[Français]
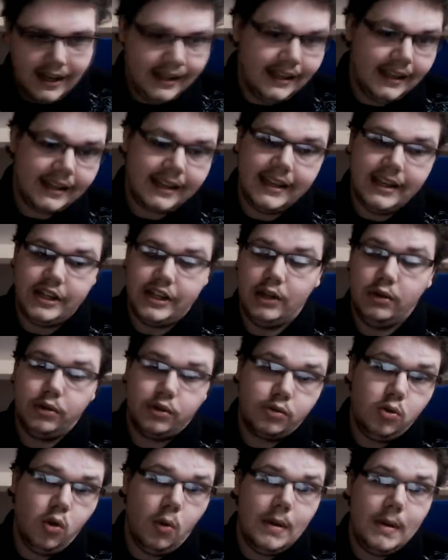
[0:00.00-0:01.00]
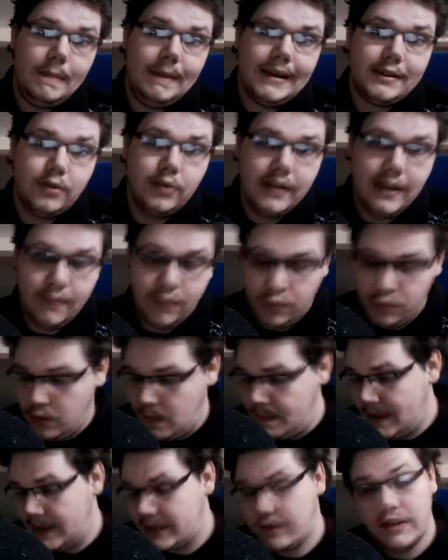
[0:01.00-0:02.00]
Et t'as crié Jeanne au secours, mais personne n'est venu,
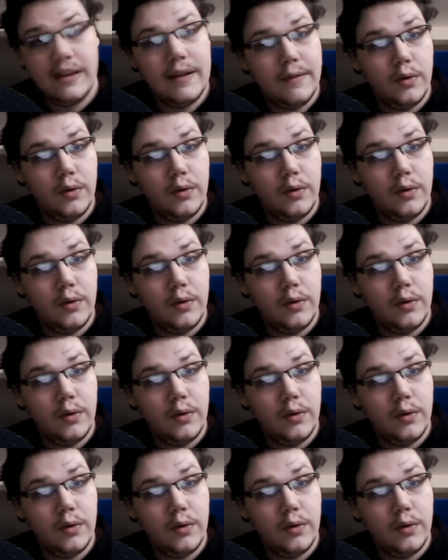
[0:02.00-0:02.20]
personne n'est